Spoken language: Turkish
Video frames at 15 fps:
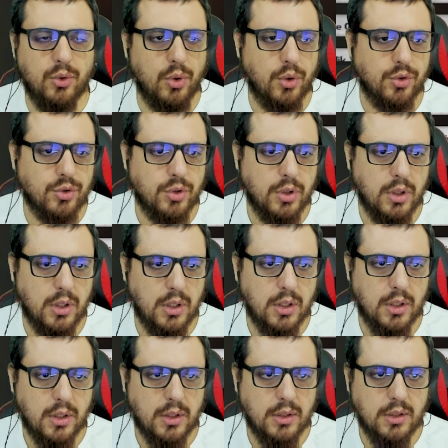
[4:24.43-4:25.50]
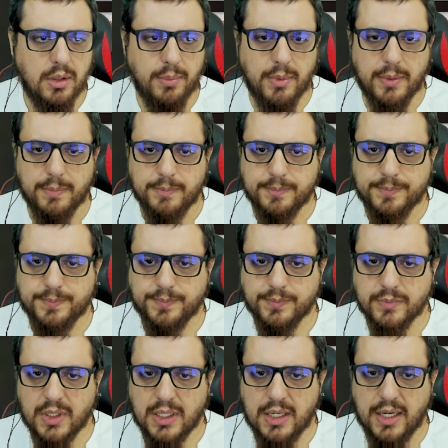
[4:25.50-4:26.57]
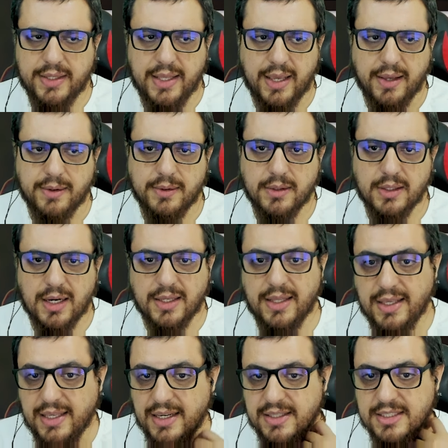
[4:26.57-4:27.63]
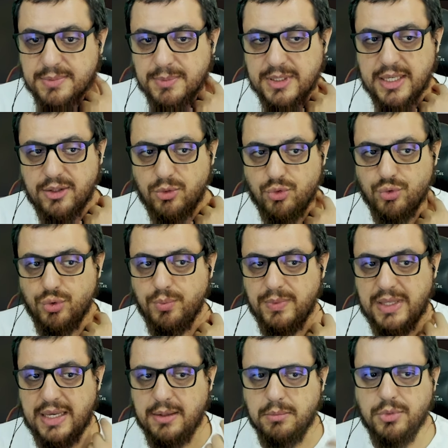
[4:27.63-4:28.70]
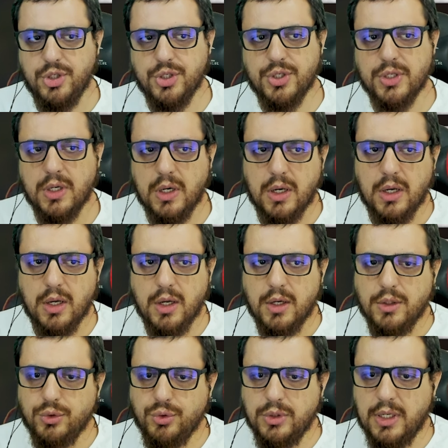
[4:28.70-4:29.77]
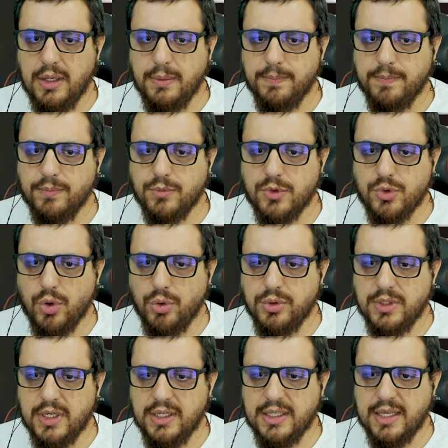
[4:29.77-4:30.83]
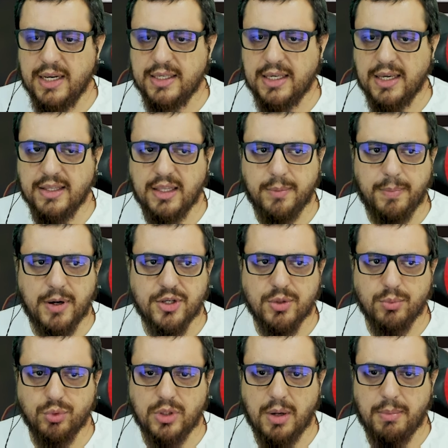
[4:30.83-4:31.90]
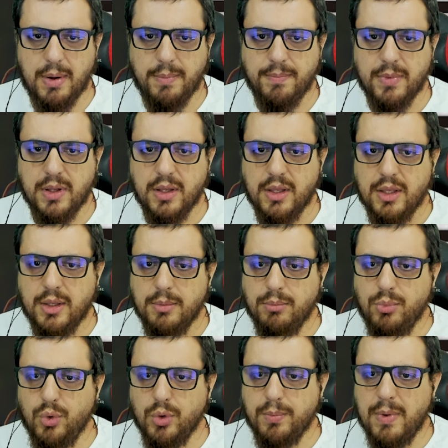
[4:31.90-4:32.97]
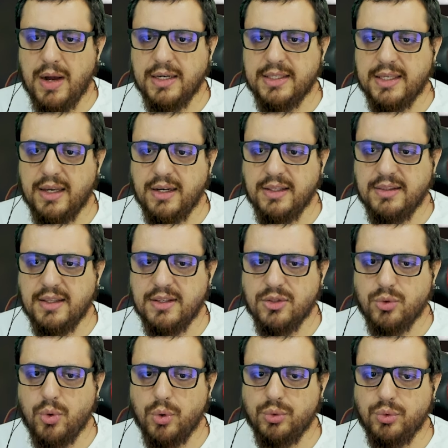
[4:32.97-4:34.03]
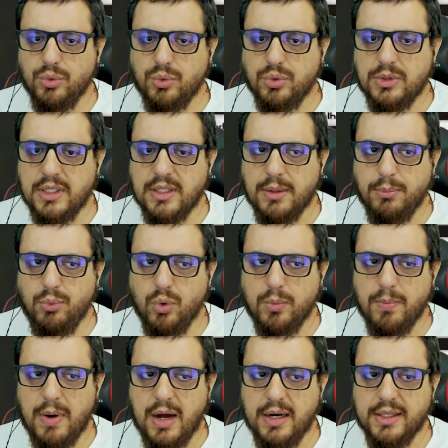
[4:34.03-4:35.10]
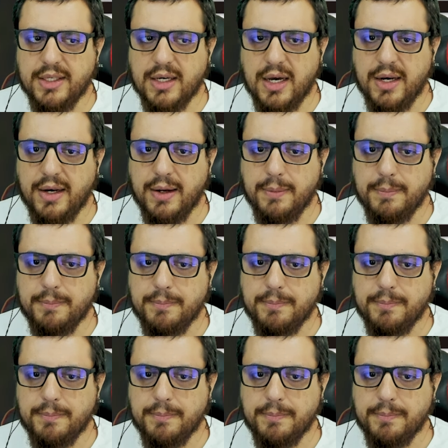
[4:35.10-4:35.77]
diyor. Değil mi? Kadeh. Kadeh yerin ismi diye düşündüm. Değilmiş. Şu ne? Çöl gereken yedek parça bu tamam. Büyük malikane tenis kortunun kuzeyinde. Büyük malikane.